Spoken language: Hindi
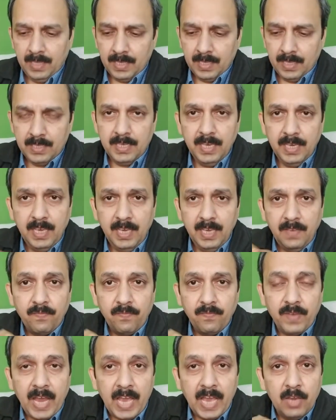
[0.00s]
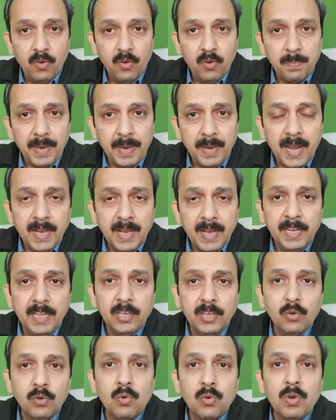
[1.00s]
ये फ्लाईओवर पर आकर ही
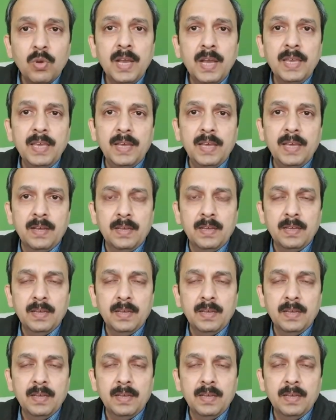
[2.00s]
क्यों रोका गया